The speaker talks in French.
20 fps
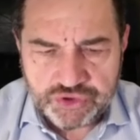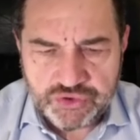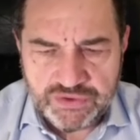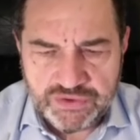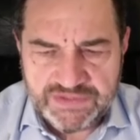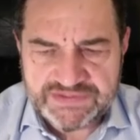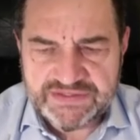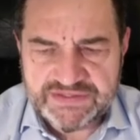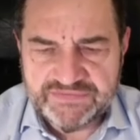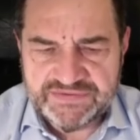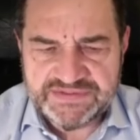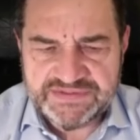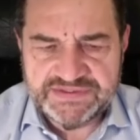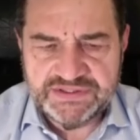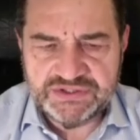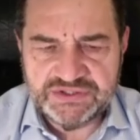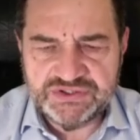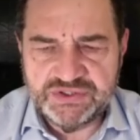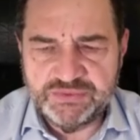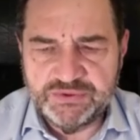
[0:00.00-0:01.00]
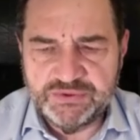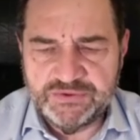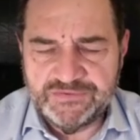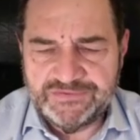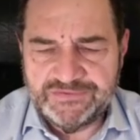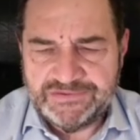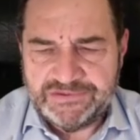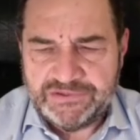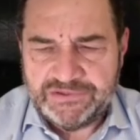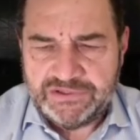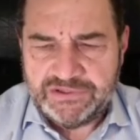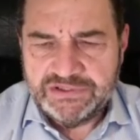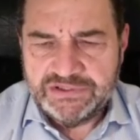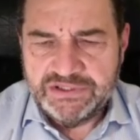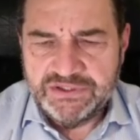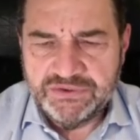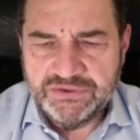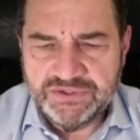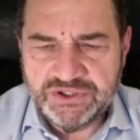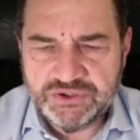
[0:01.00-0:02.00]
je te laisse investir chez moi
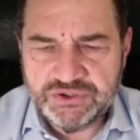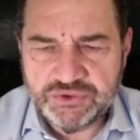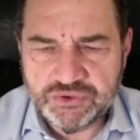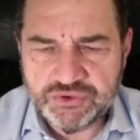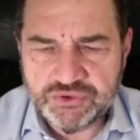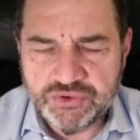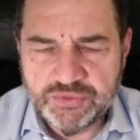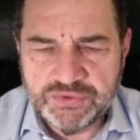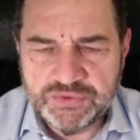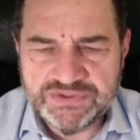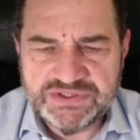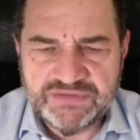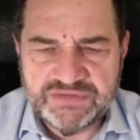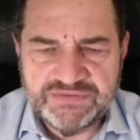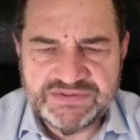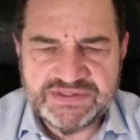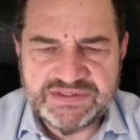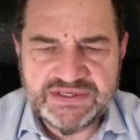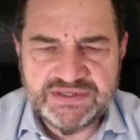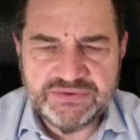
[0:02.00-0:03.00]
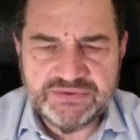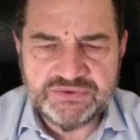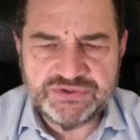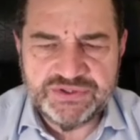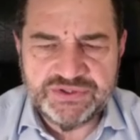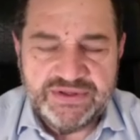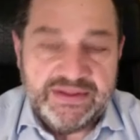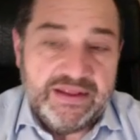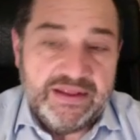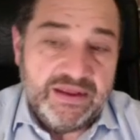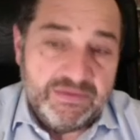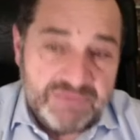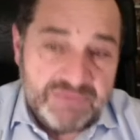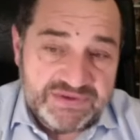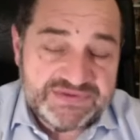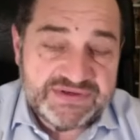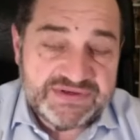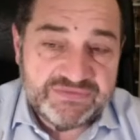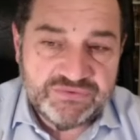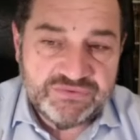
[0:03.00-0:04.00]
et en échange tu me rends service à l'étranger.
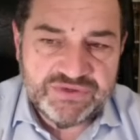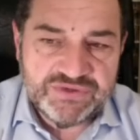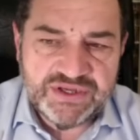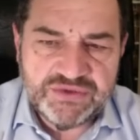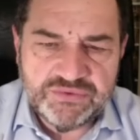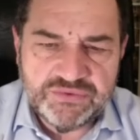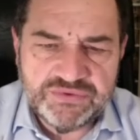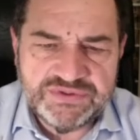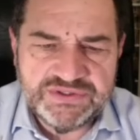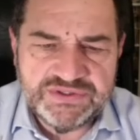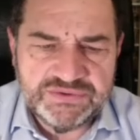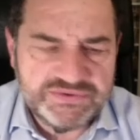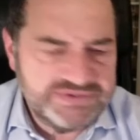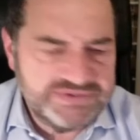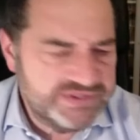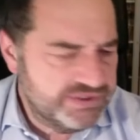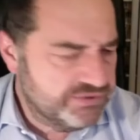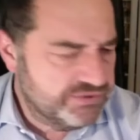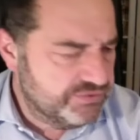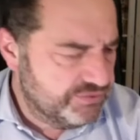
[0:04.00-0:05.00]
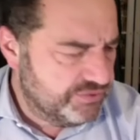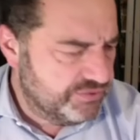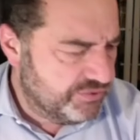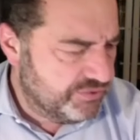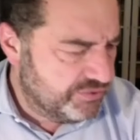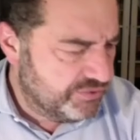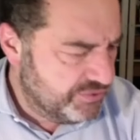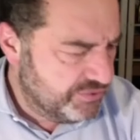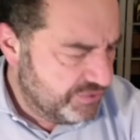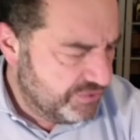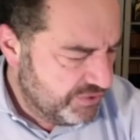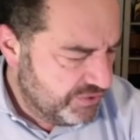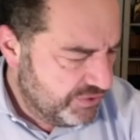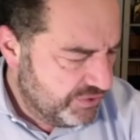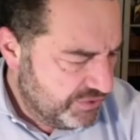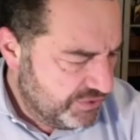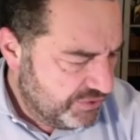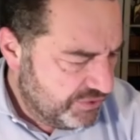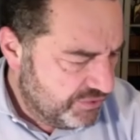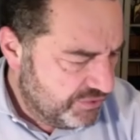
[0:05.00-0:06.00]
Mais ça voudrait donc dire aussi que euh,
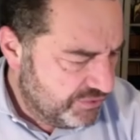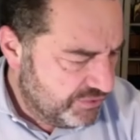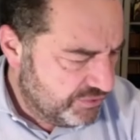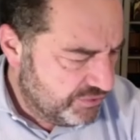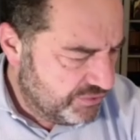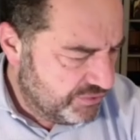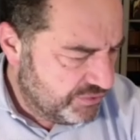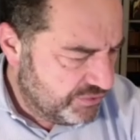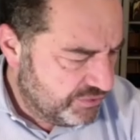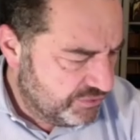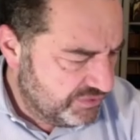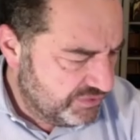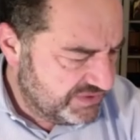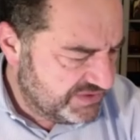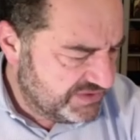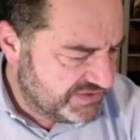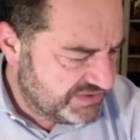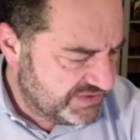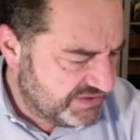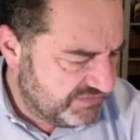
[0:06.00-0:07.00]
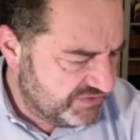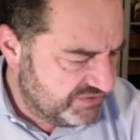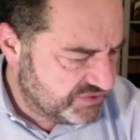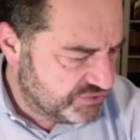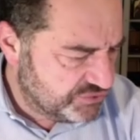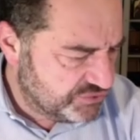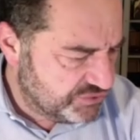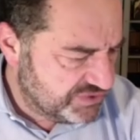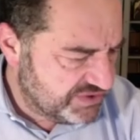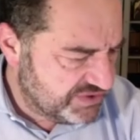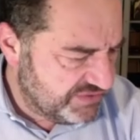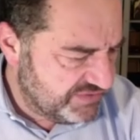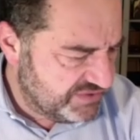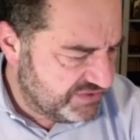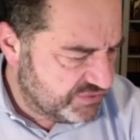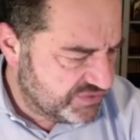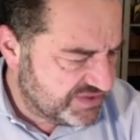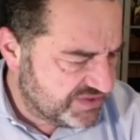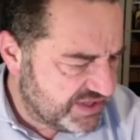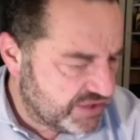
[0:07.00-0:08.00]
euh, oui, c'est service contre
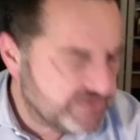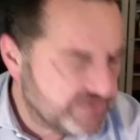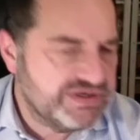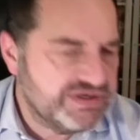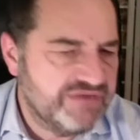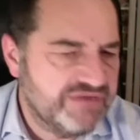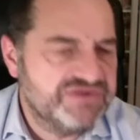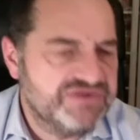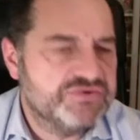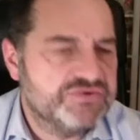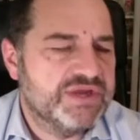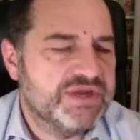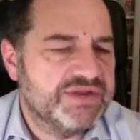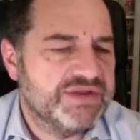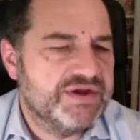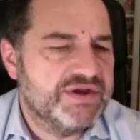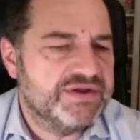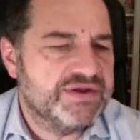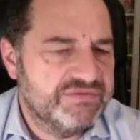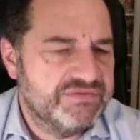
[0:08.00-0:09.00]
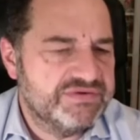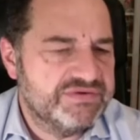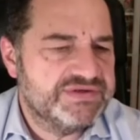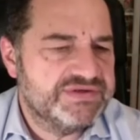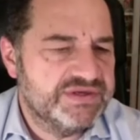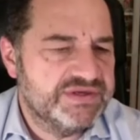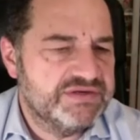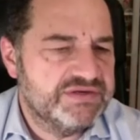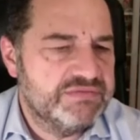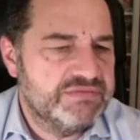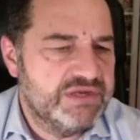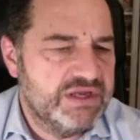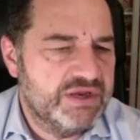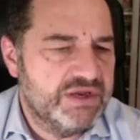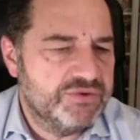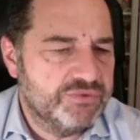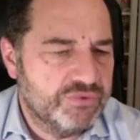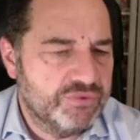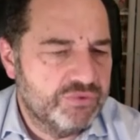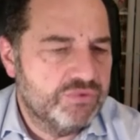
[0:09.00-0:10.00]
service. Donc ça rend service au Qatar d'investir 10
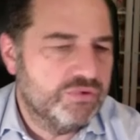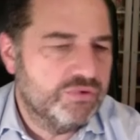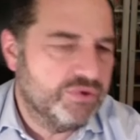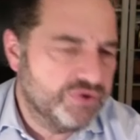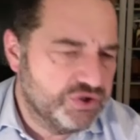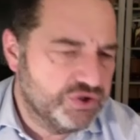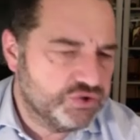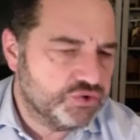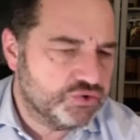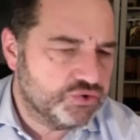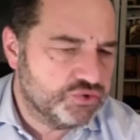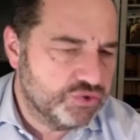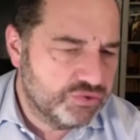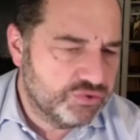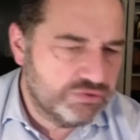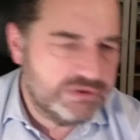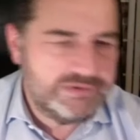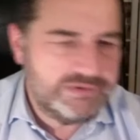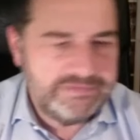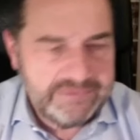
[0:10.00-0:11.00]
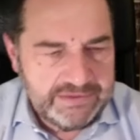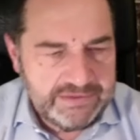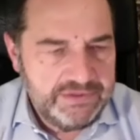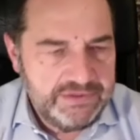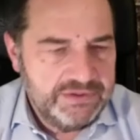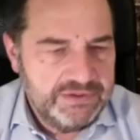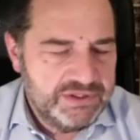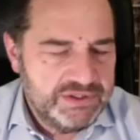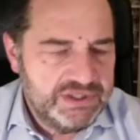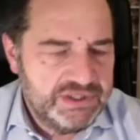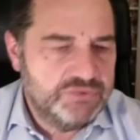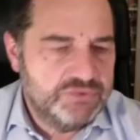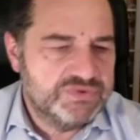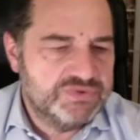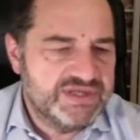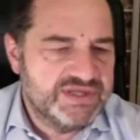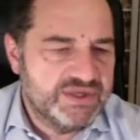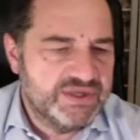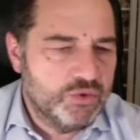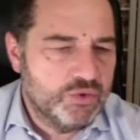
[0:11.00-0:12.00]
milliards d'euros en échange de quoi mm, oui,
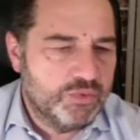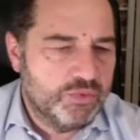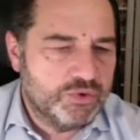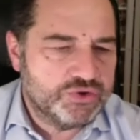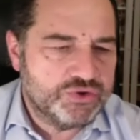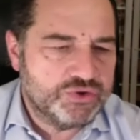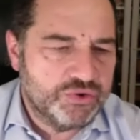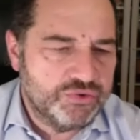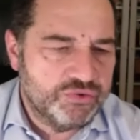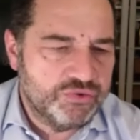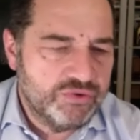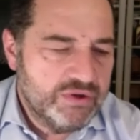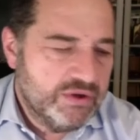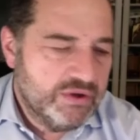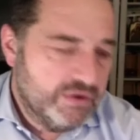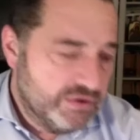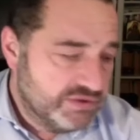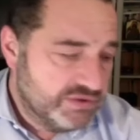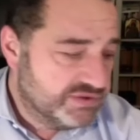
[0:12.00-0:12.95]
C'est au Proche-Orient.